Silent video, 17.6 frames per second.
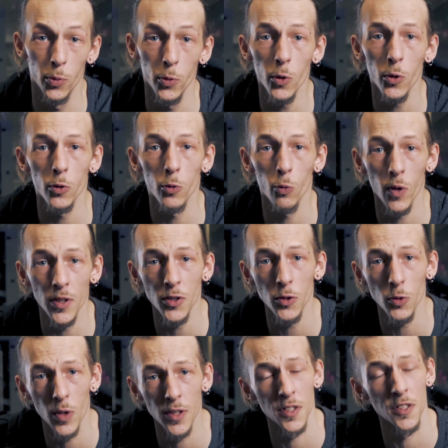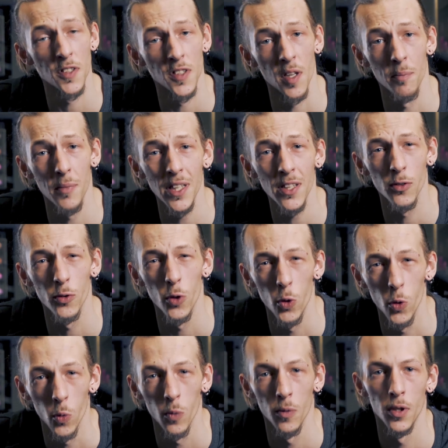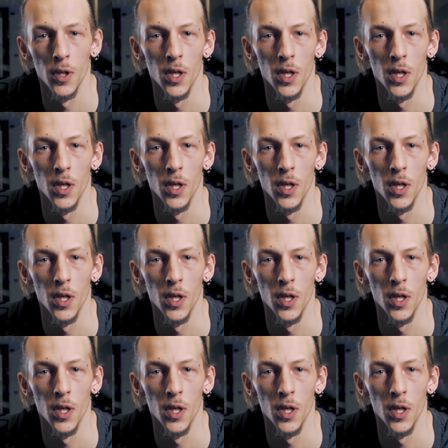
pour 365 mètres de long.